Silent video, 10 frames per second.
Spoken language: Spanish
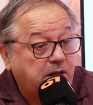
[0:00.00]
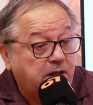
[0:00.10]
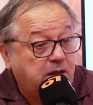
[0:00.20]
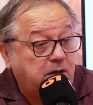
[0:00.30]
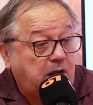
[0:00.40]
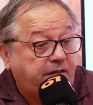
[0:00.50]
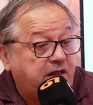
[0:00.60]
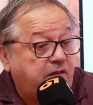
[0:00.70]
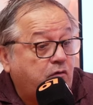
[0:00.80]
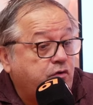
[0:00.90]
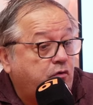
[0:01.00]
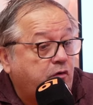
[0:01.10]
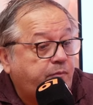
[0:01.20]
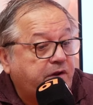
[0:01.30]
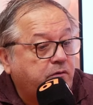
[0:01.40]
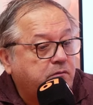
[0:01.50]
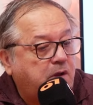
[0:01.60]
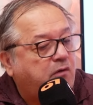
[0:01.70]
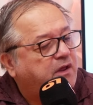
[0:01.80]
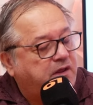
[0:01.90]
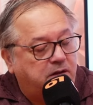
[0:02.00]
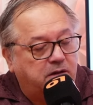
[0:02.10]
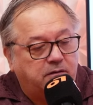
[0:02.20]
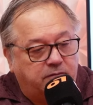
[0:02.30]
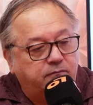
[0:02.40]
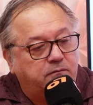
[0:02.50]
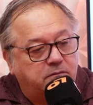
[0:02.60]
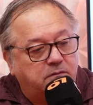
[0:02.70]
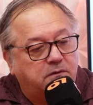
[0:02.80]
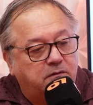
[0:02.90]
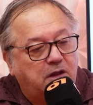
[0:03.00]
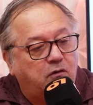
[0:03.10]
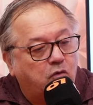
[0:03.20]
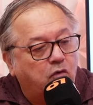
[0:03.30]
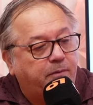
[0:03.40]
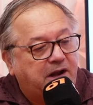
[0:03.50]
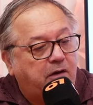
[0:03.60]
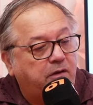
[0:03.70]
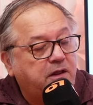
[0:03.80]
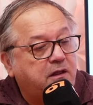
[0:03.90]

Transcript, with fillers: que a día de hoy yo no espero, aunque mm, tengo el culo pelado ¿eh?